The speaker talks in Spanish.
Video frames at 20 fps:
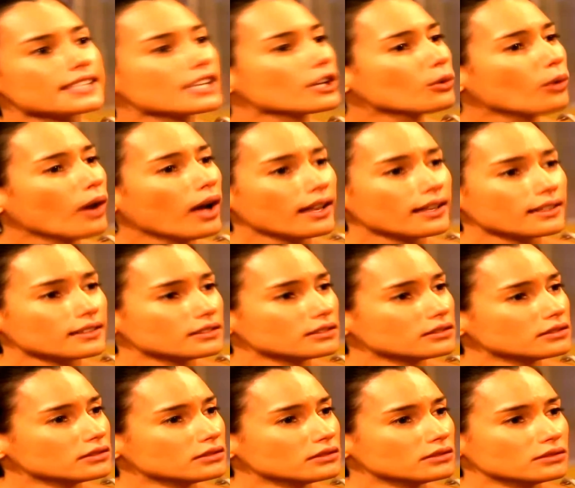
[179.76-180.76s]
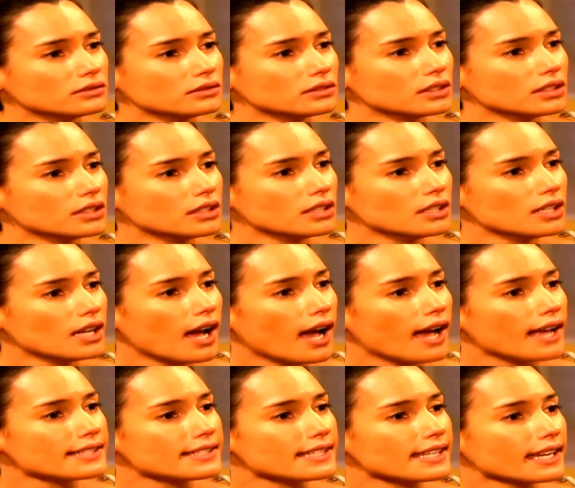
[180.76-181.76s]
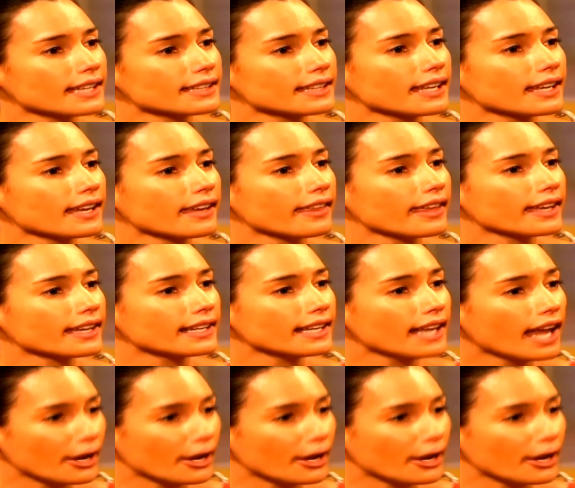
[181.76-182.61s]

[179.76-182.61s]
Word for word: Es igual. Así que te quede